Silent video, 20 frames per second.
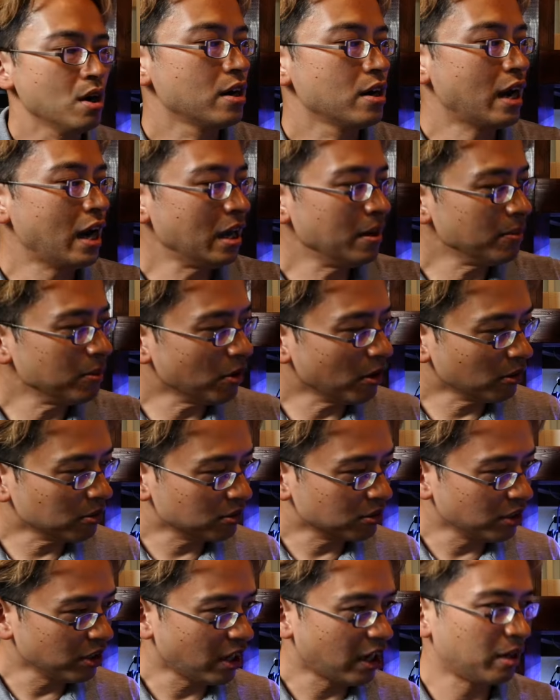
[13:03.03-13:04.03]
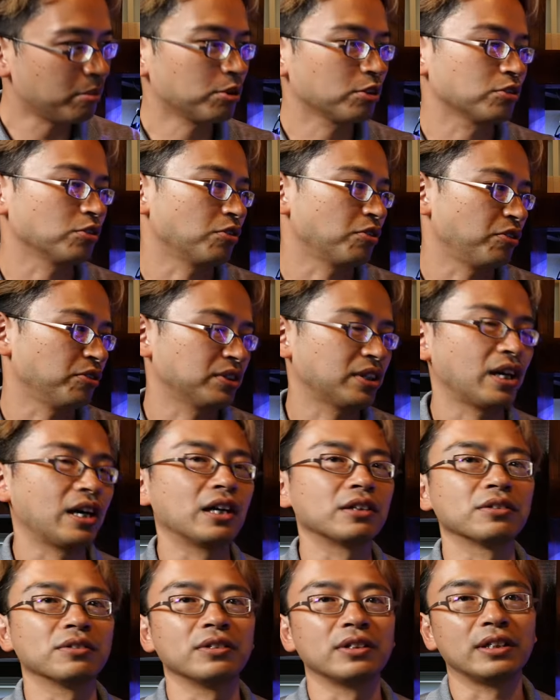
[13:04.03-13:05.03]
ライブロックにはライブロックの良さ
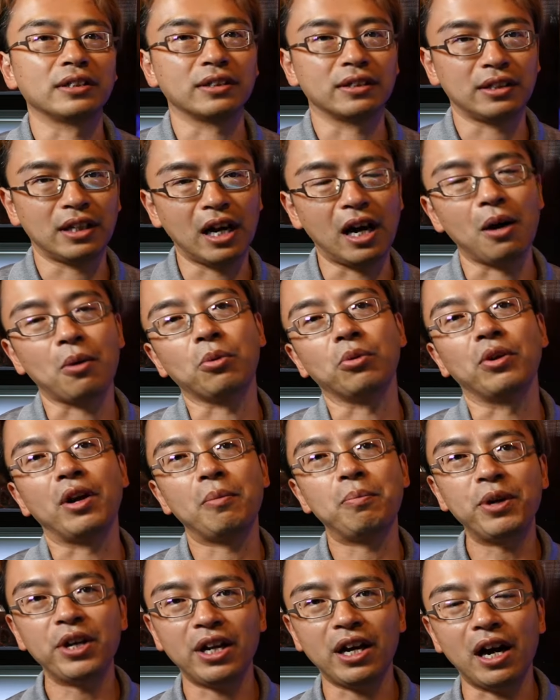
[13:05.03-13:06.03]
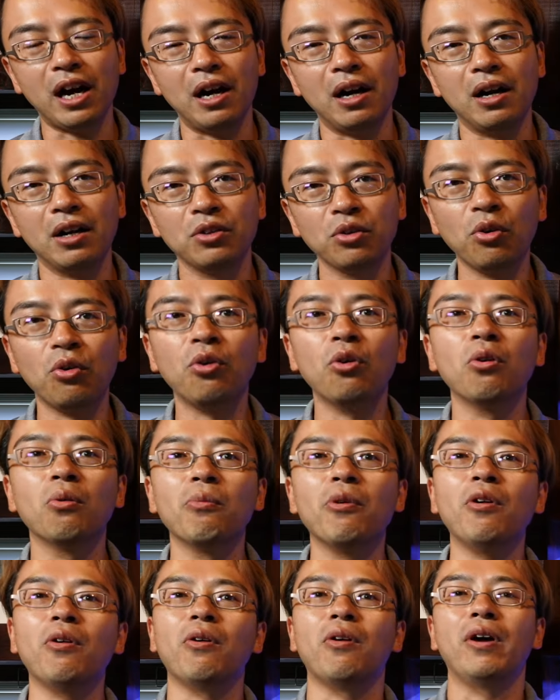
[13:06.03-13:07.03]
があるんですがこのレプリカの方
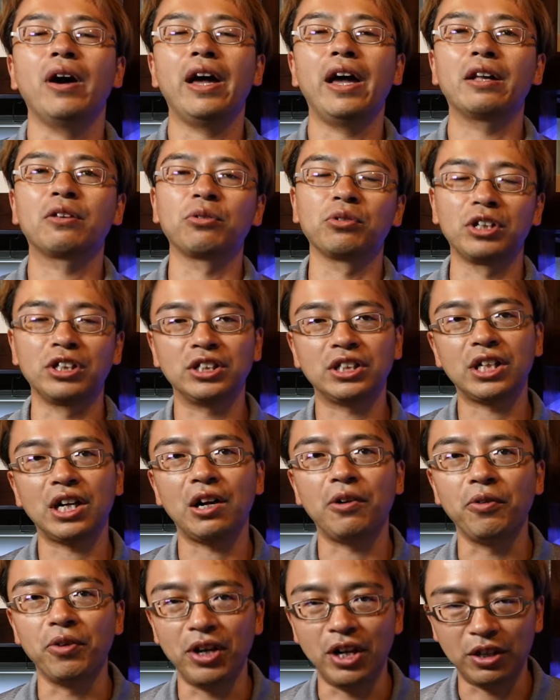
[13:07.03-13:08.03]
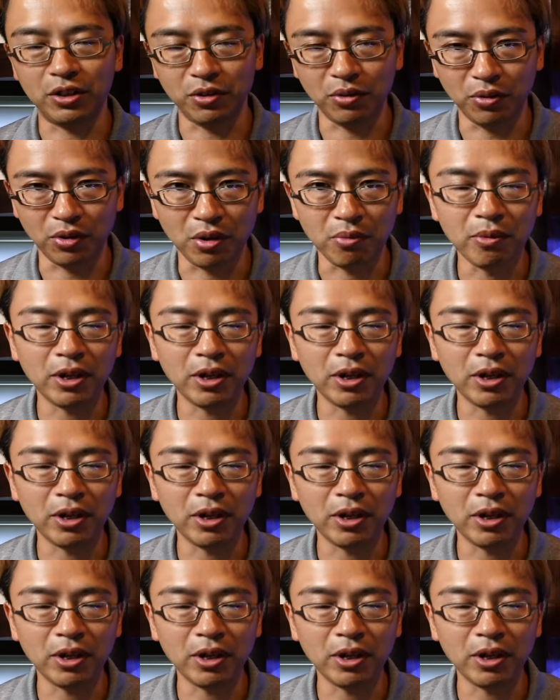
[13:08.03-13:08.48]
も、えー、当店力を入れており